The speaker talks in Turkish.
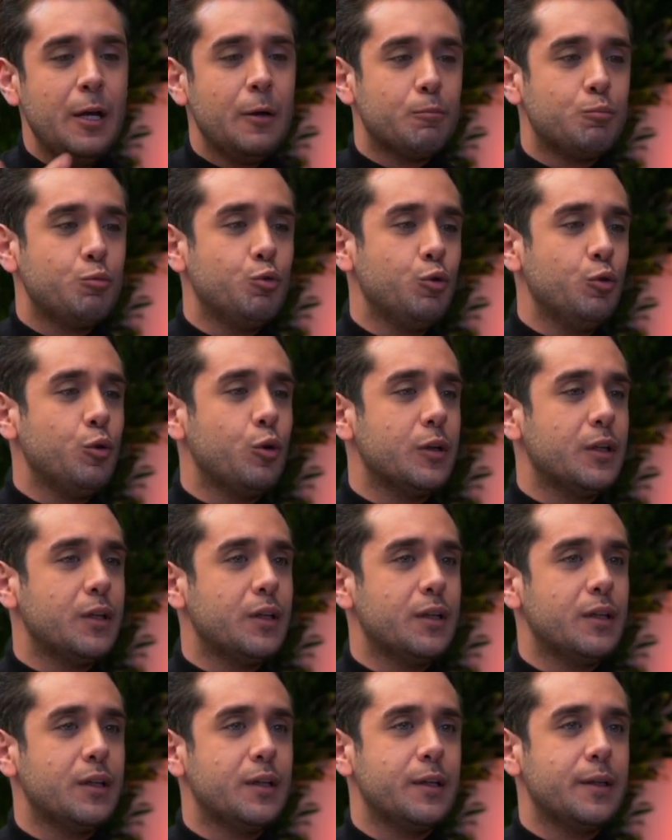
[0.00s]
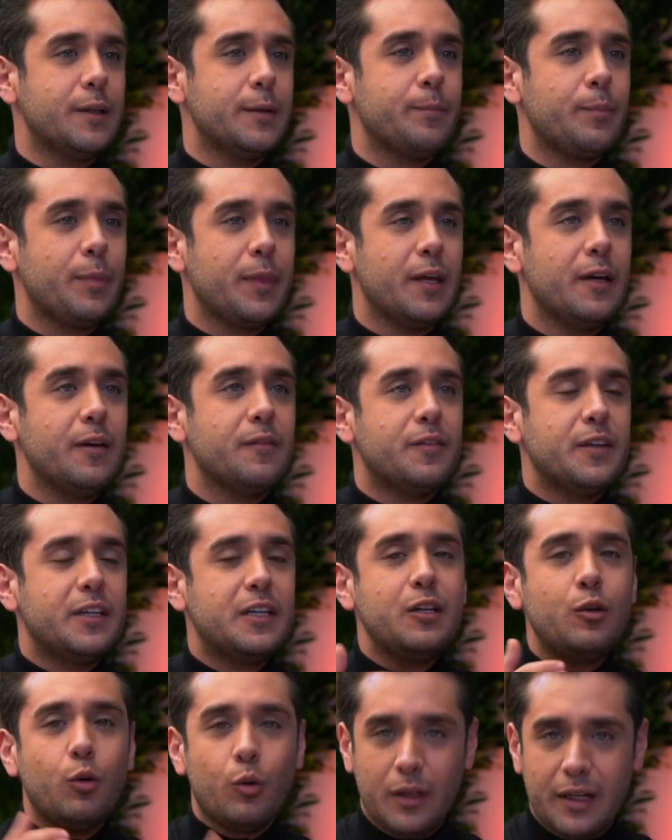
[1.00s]
Bu e,
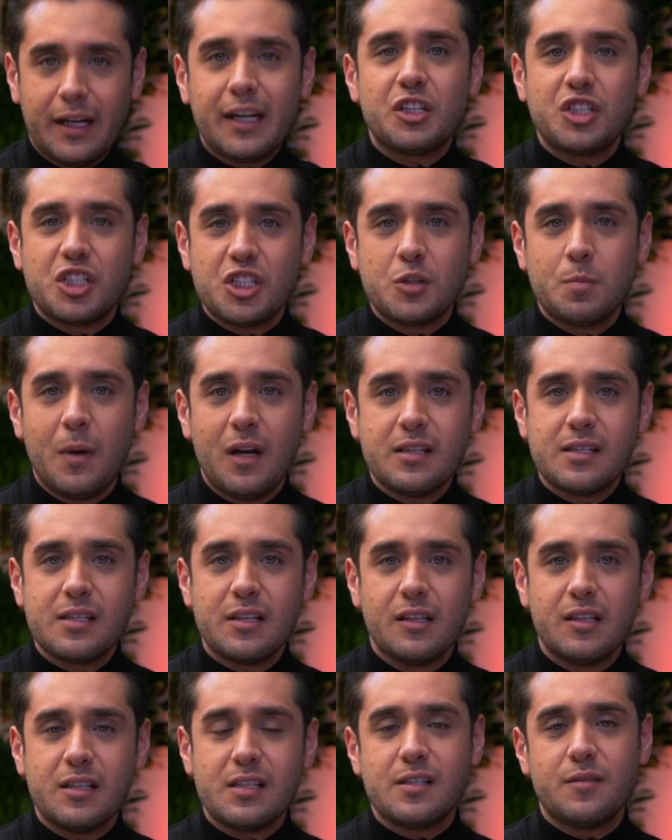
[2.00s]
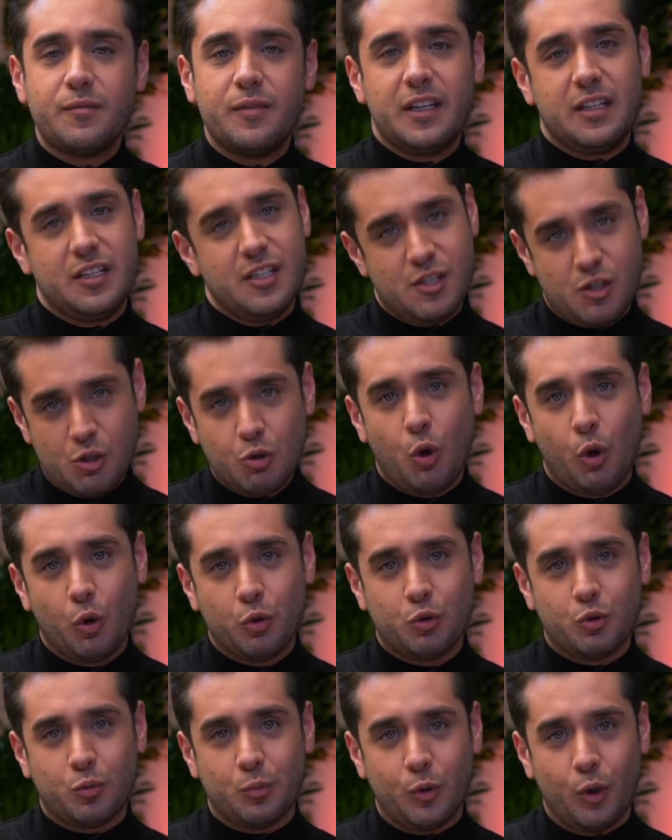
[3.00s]
fikir olarak şişmansanız fikrinizi
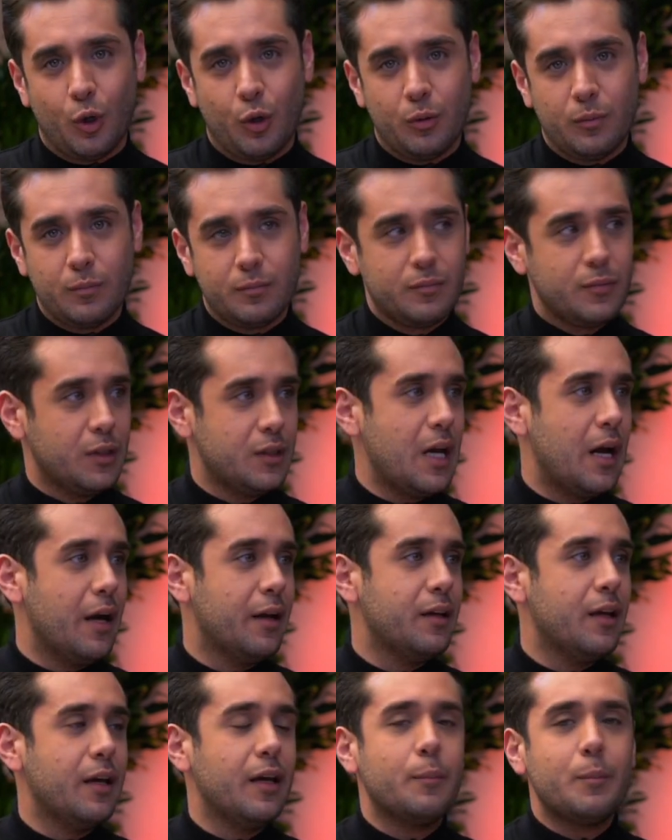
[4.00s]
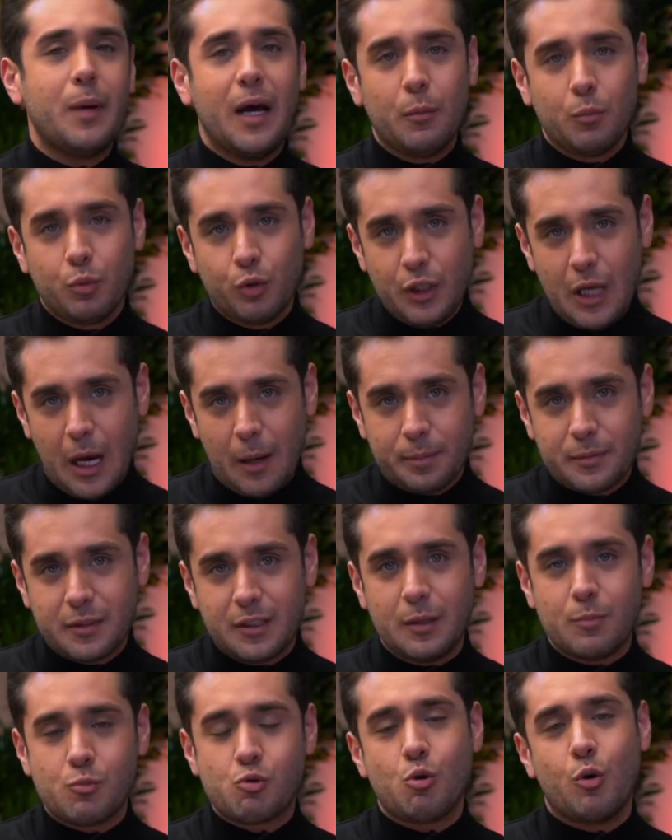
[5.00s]
dondurmuyor. Yani ben bunu
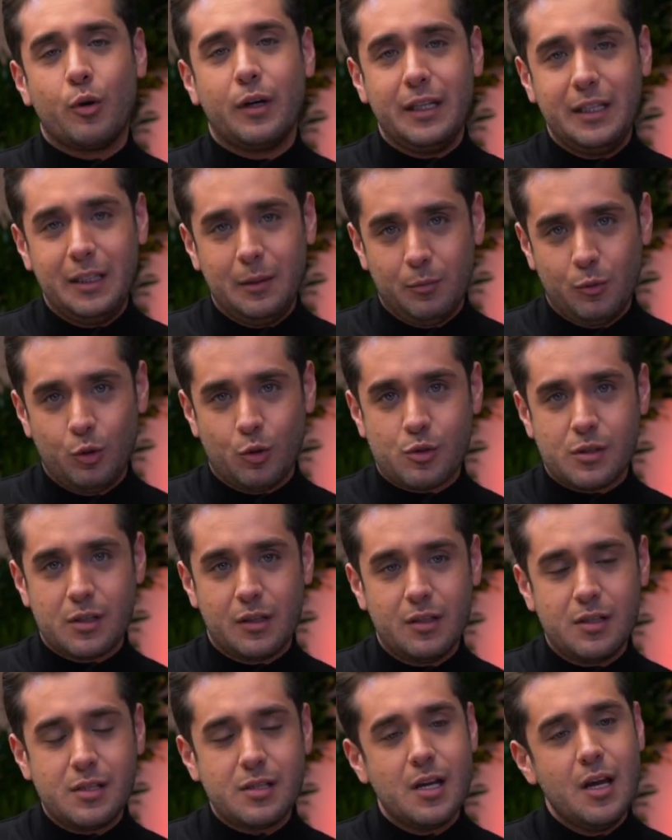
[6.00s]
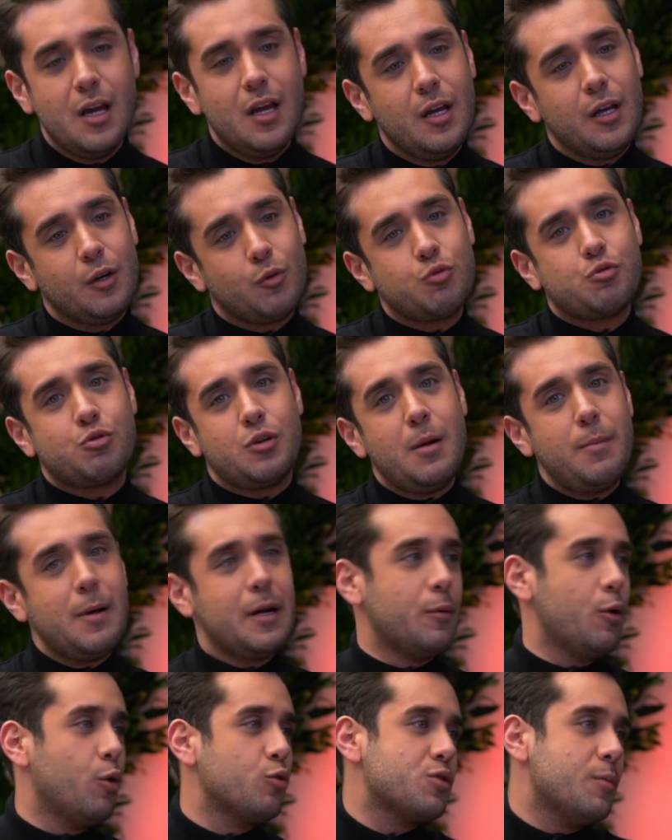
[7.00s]
yaptırayım sonra yim diyorsanız kusura
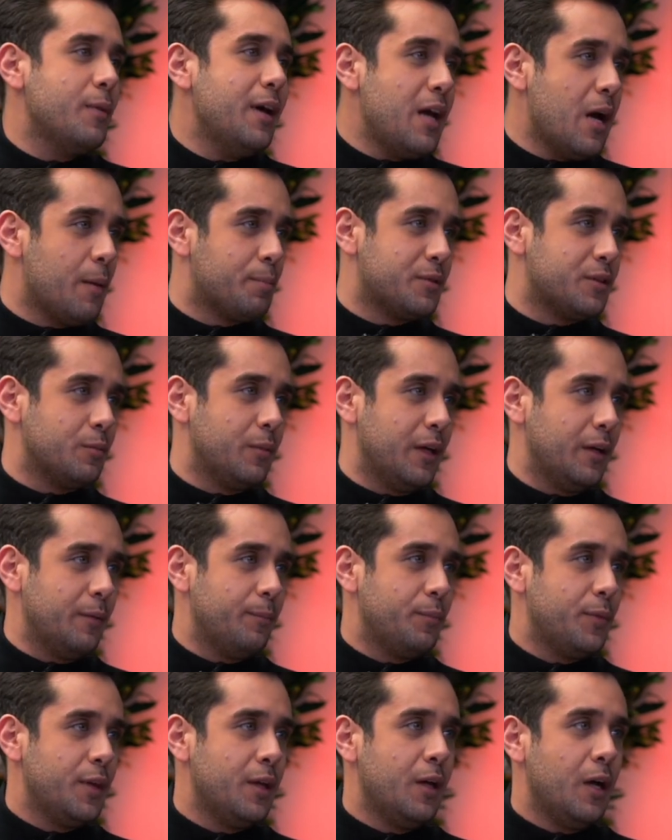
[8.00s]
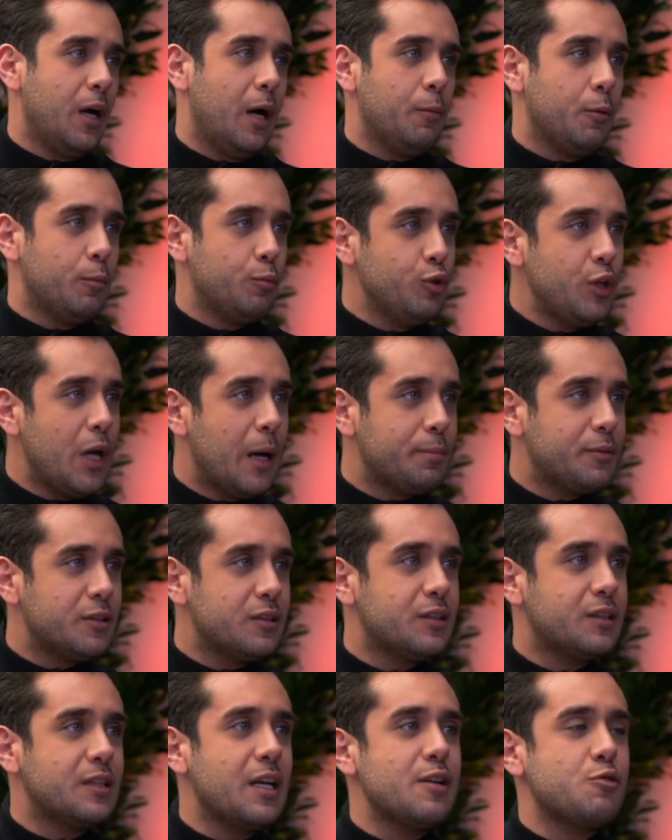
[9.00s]
bakmayın o zaman yaptırmayın. Ama bunu
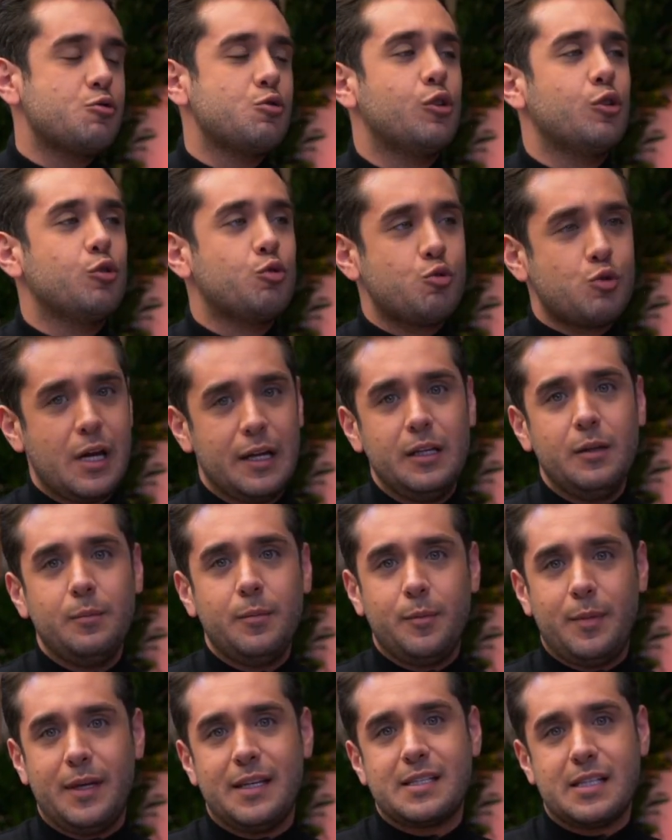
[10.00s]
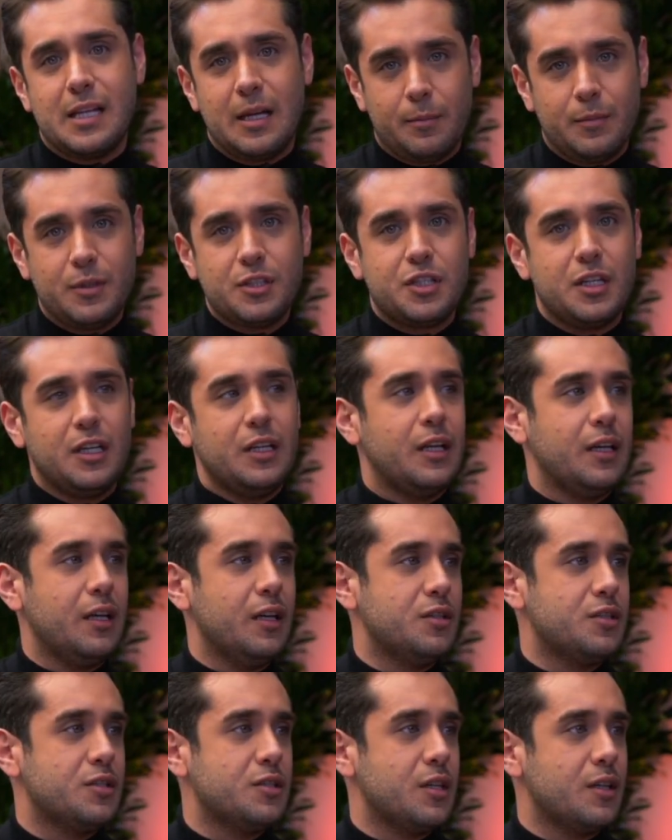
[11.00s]
yaptırdıktan sonra düzenli bir beslenme şeyine
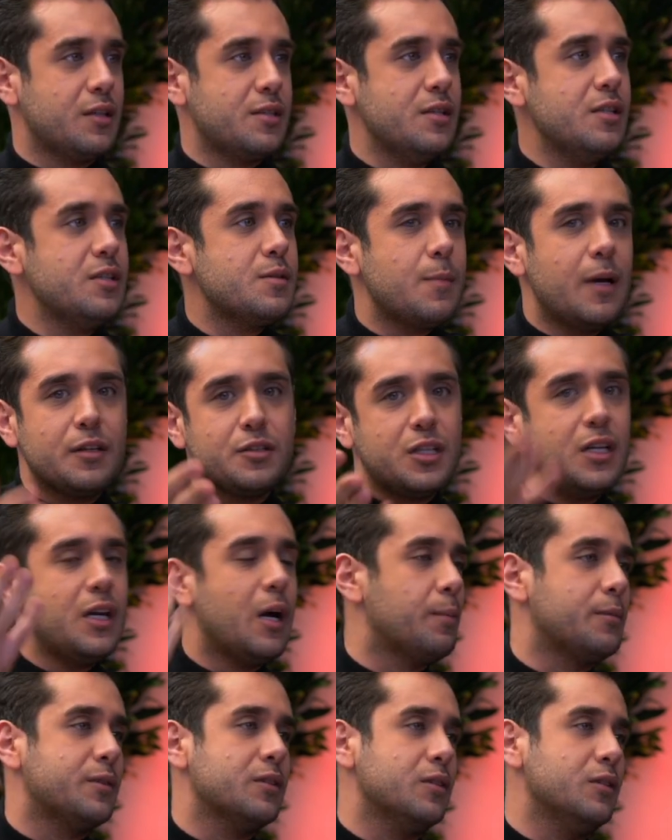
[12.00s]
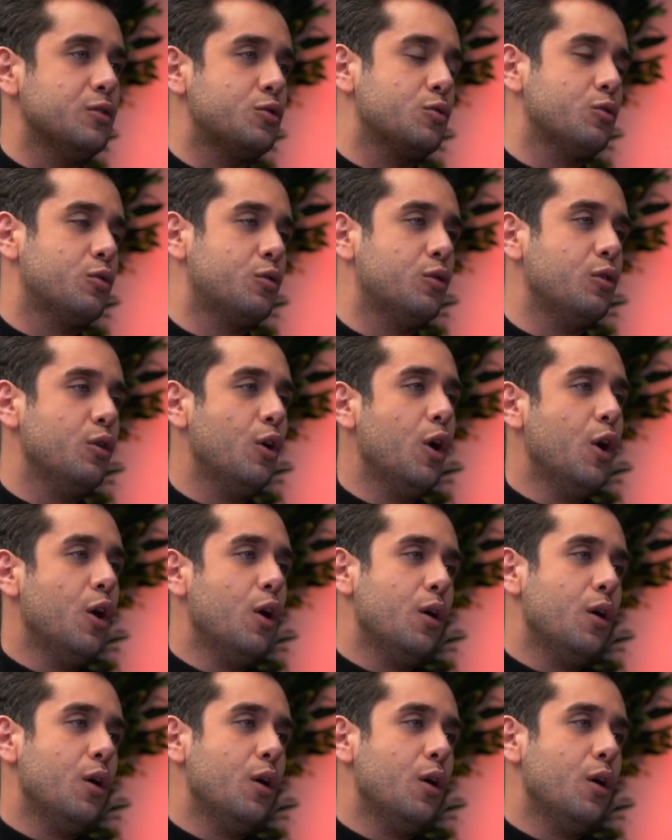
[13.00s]
geçecekseniz bence yaptırın çünkü...